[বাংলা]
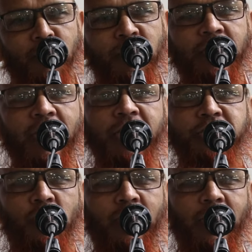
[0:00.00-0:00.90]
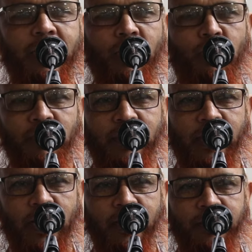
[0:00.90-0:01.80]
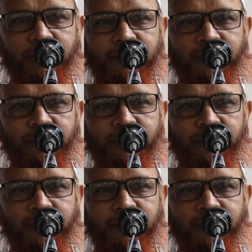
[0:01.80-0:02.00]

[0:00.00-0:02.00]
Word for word: আমাদের এই সরকারকে ক্ষমতায় রাখে